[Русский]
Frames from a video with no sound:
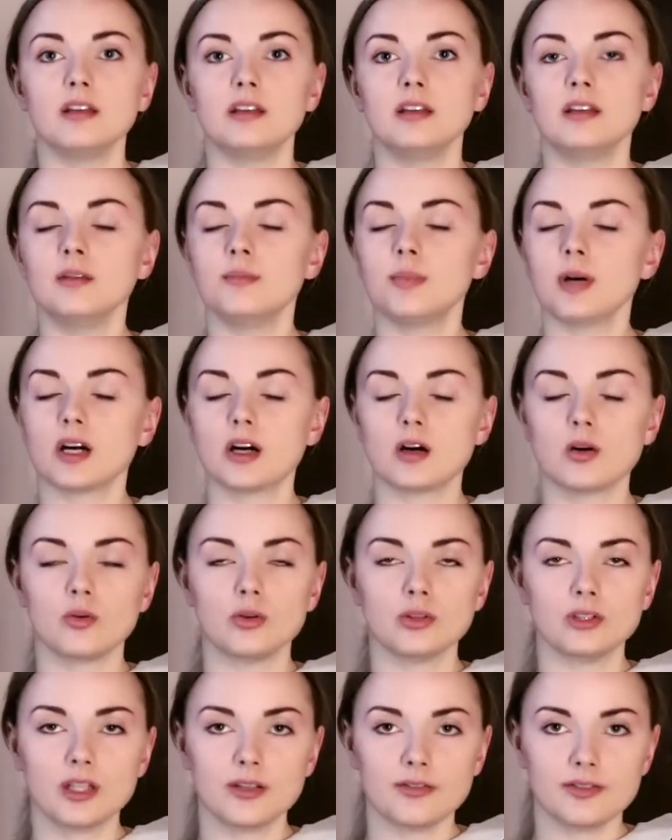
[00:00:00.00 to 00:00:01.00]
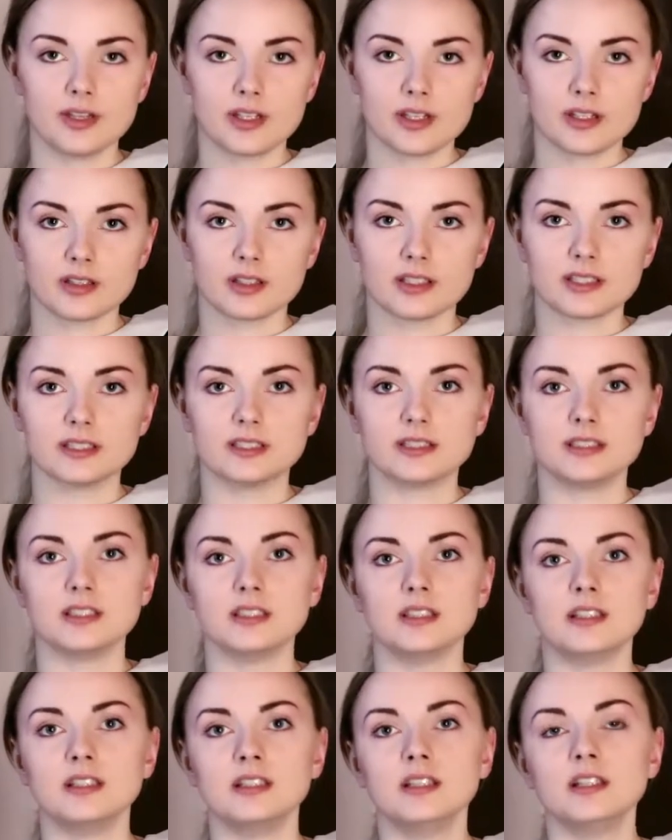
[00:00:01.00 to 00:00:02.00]
Ни по какой
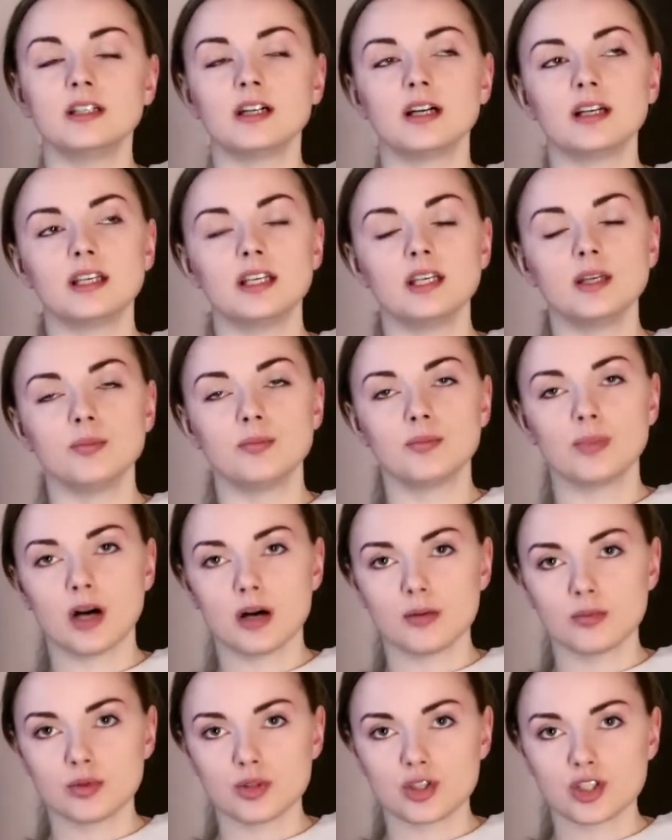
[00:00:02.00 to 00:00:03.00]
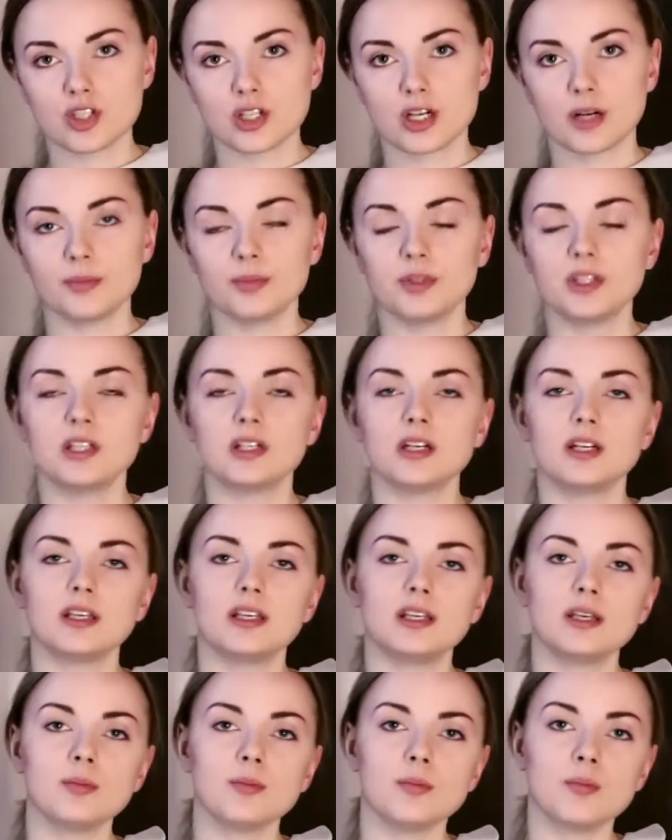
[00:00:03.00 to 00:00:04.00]
доверенности, никаким бабушкам,
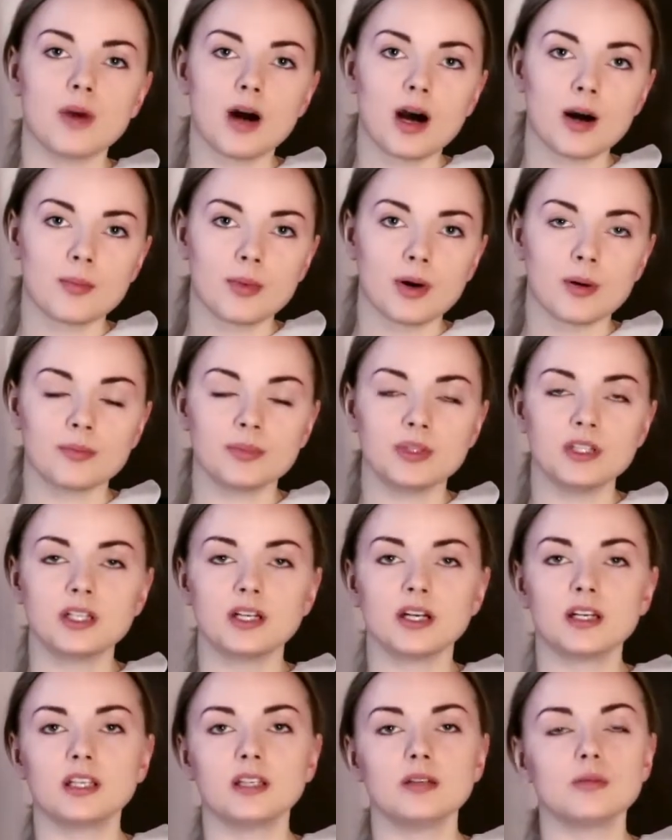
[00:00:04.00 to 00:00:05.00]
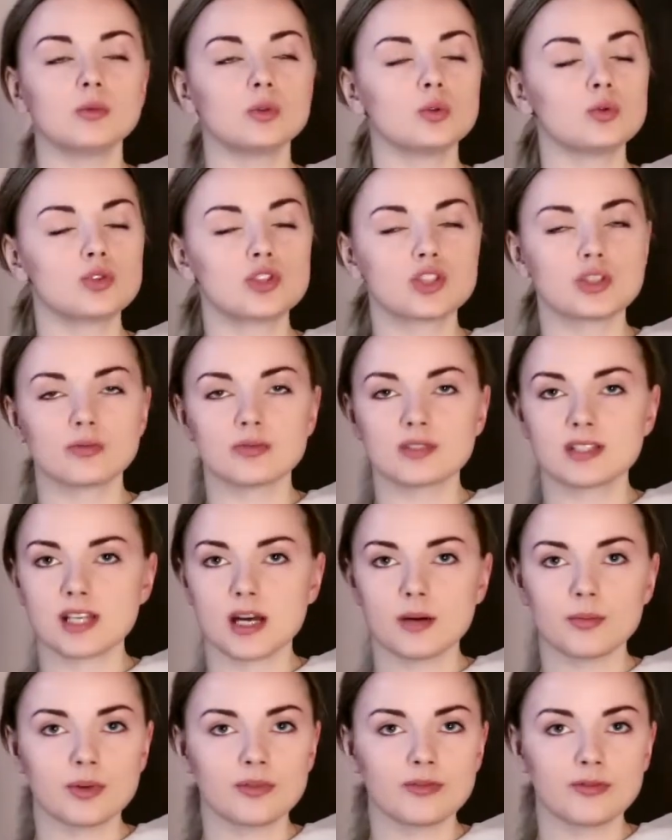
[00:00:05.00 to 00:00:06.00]
никаким мамам, никаким лучшим
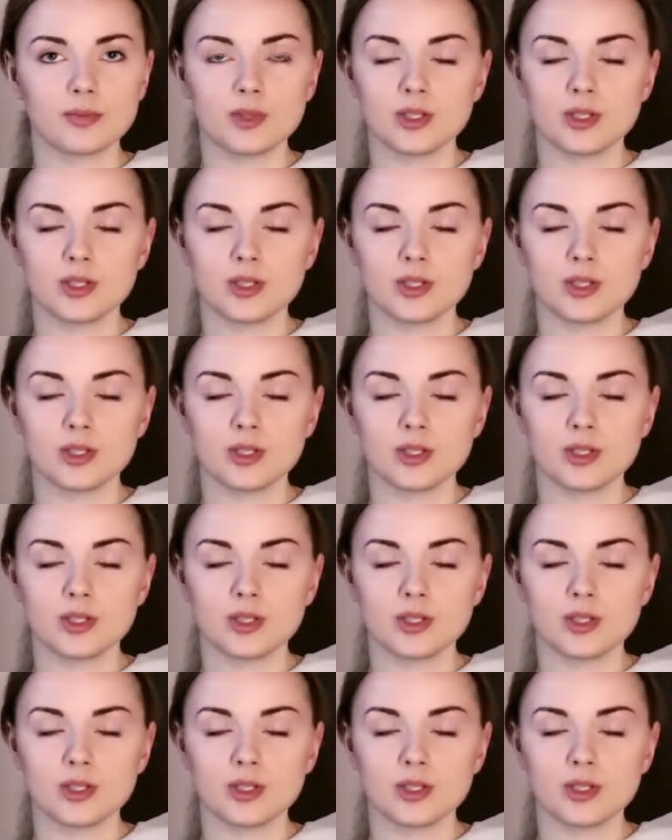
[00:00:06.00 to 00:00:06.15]
самым в